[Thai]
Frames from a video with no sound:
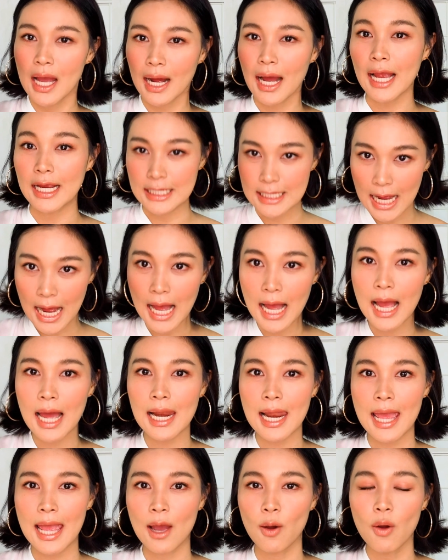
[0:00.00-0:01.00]
ไข่ที่
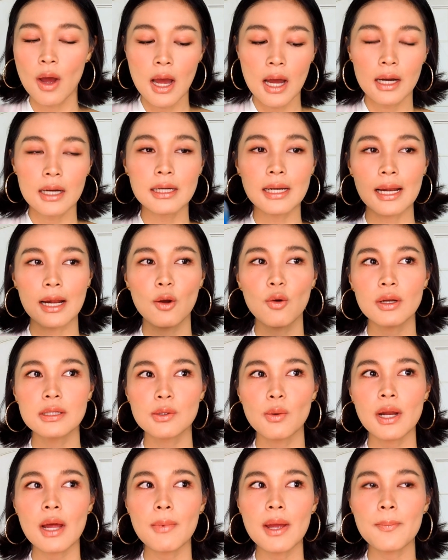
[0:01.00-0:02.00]
5 แล้ว คือหลายคนอาจ
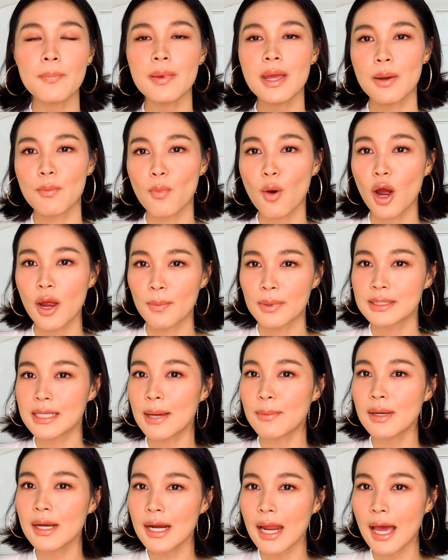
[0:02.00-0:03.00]
จะว่าทำไมเปลี่ยนบ่อยมันใช้
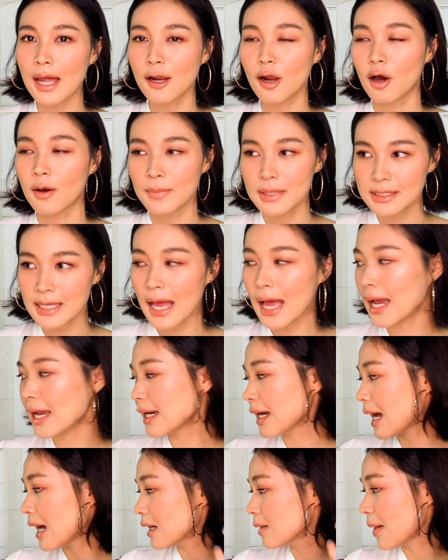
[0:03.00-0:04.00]
ไม่ได้นานหรอไม่ใช่
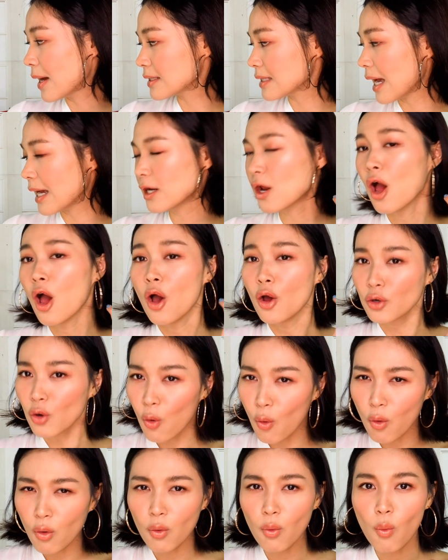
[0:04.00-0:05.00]
นะคะ คือแพรใช้
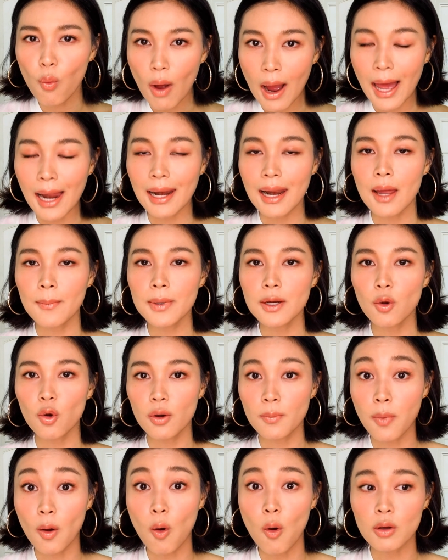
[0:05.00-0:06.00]
ทุกวันแล้วเป็นค
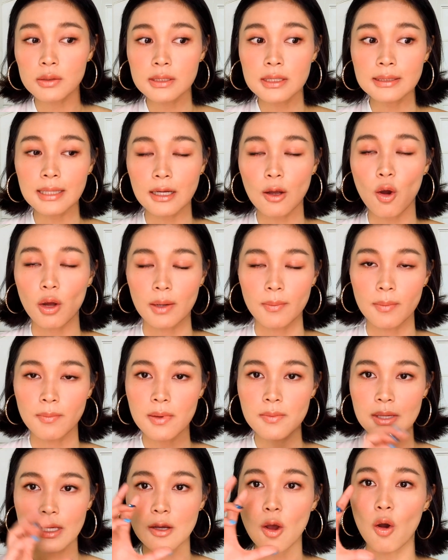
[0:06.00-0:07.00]
นพก ซึ่งแต่ก่อนมัน
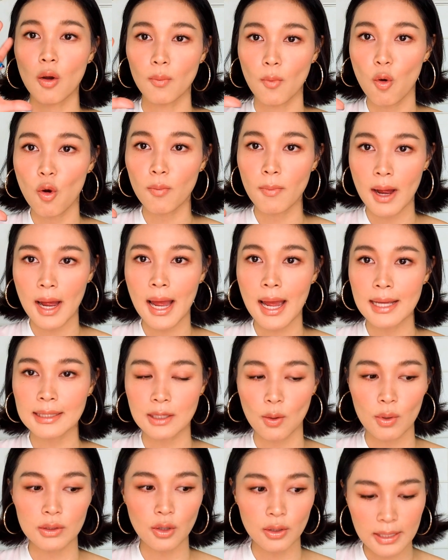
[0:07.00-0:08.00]
ไม่มีกล่องพกมาให้
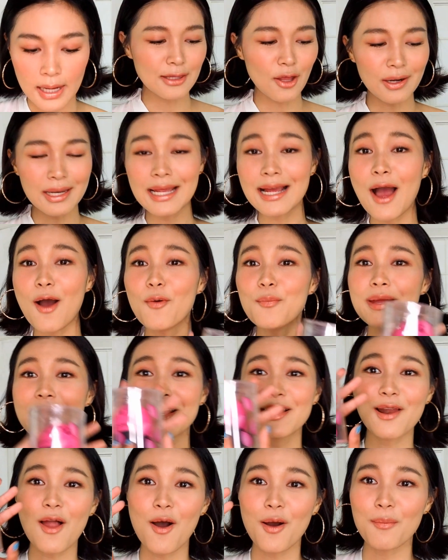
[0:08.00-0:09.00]
แต่ว่าตอนนี้ตอนนี้เขามี
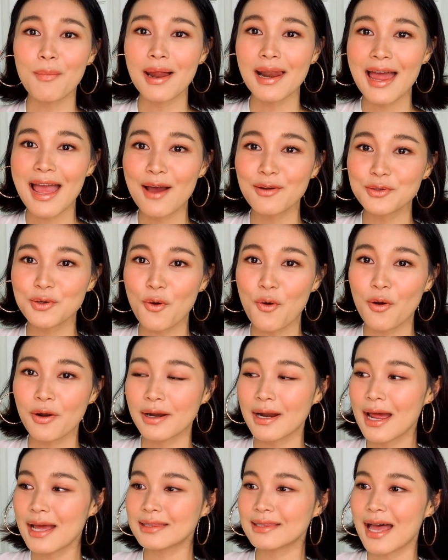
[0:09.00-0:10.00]
กล่องมาแล้วทุกคน
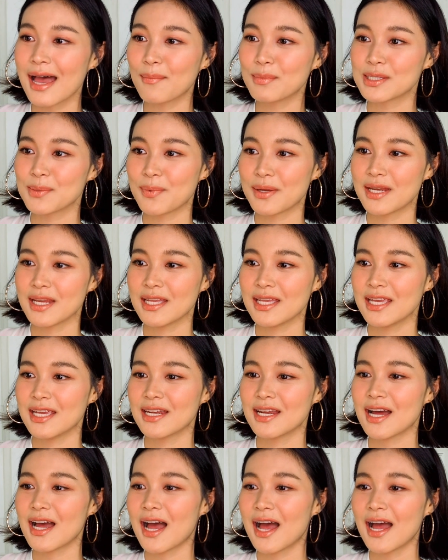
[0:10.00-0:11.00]
หน้าตามจะเป็นอย่างนี้
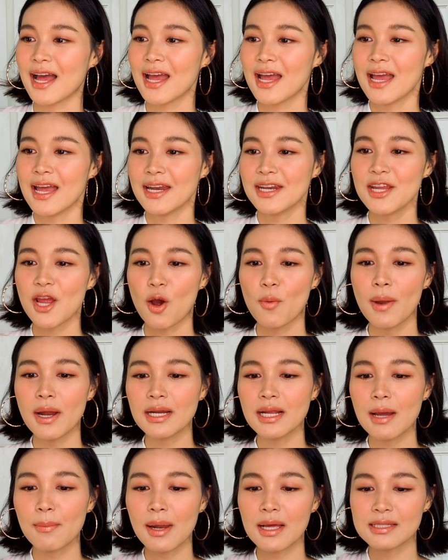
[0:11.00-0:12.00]
นะคะ เดี๋ยวมัน
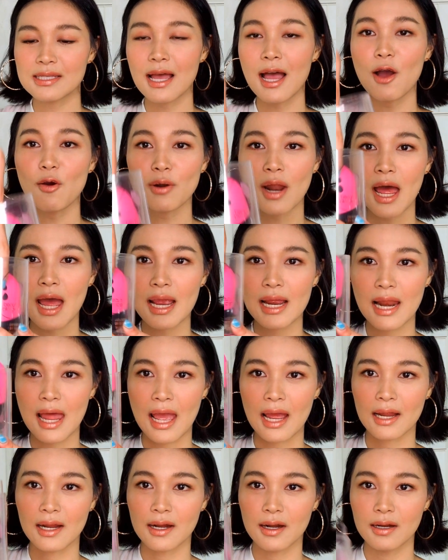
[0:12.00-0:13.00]
กำลังจะเข้าไทยแห
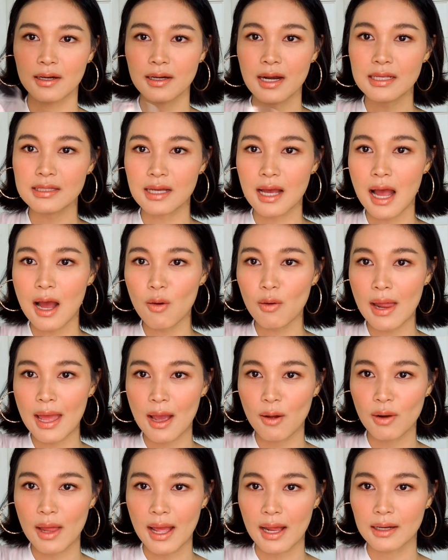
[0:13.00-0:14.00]
ละ น่าจะเข้าแล้
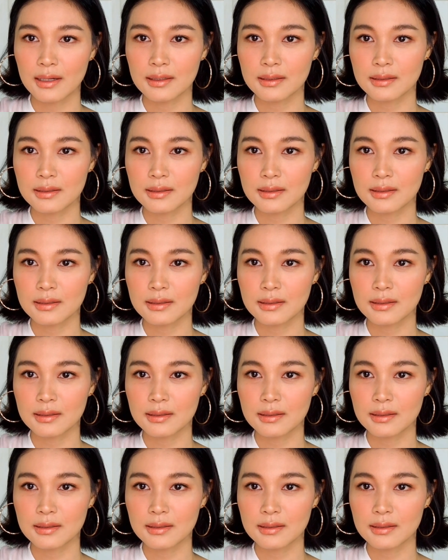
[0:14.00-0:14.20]
วแหละ